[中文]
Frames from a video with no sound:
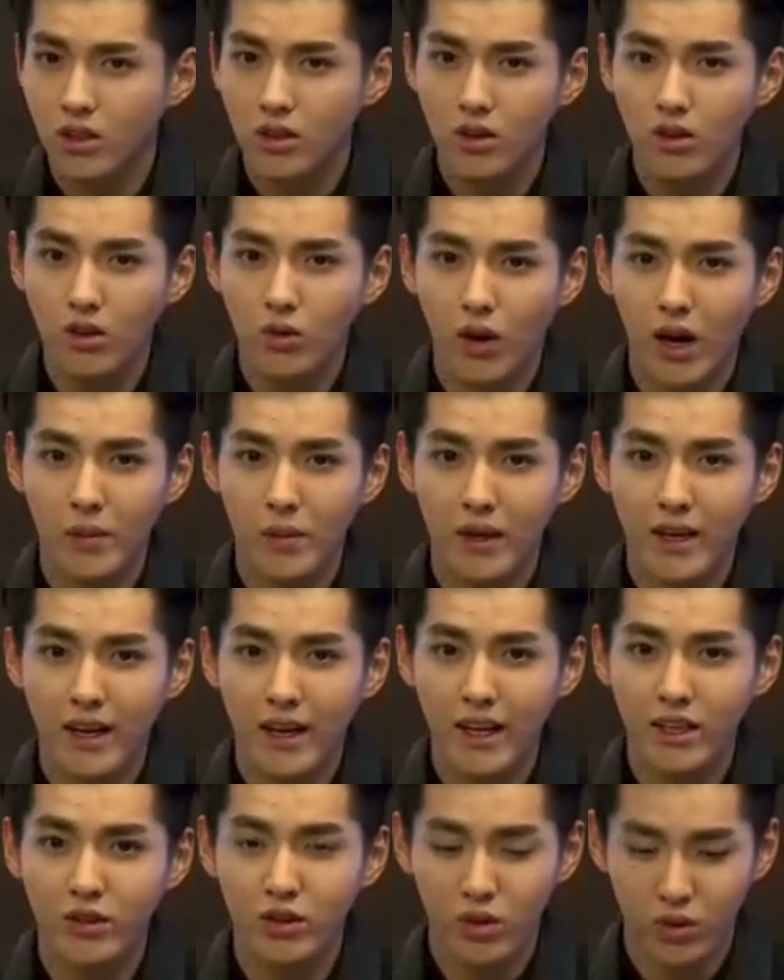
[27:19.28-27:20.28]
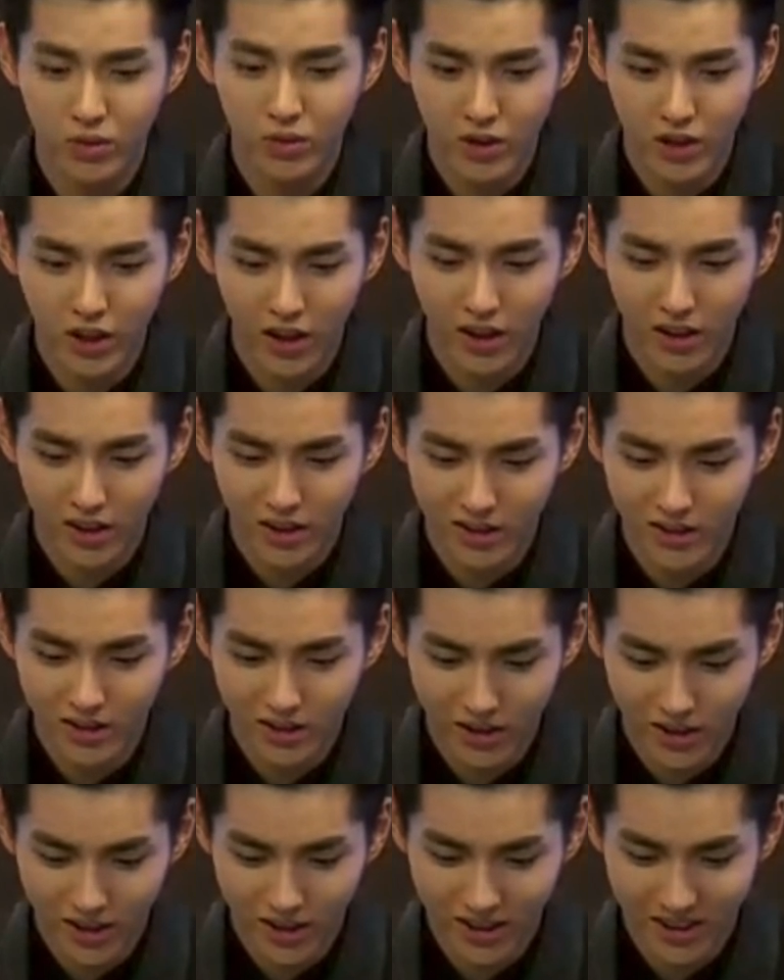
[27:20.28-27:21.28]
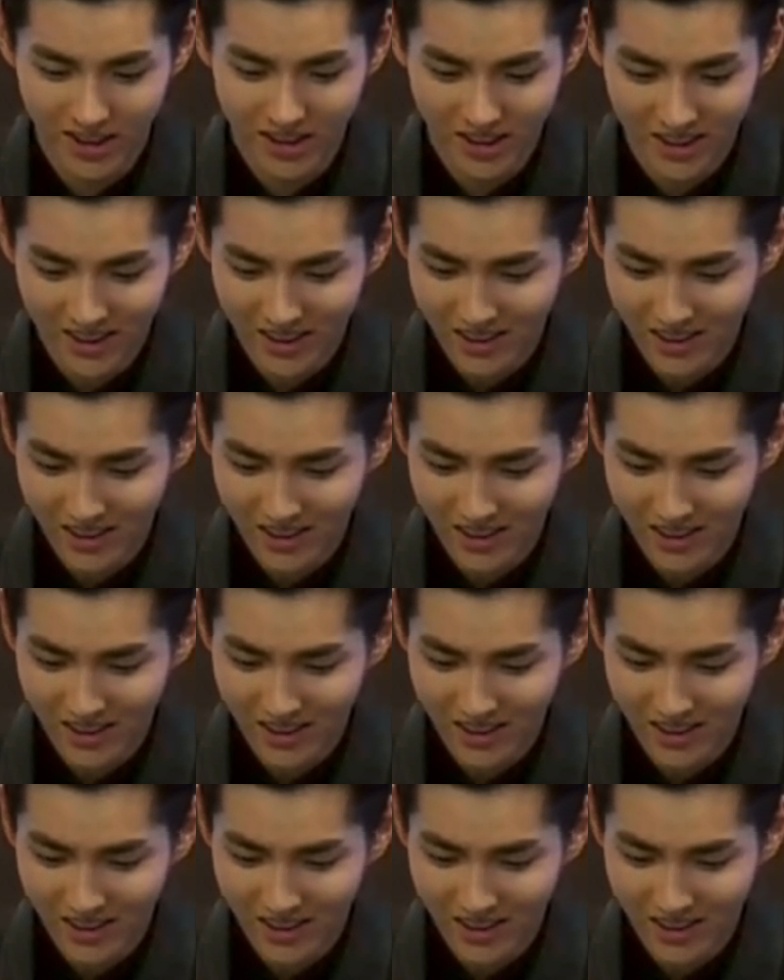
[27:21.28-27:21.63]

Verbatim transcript: 因为我还没看，所以我不知道。以，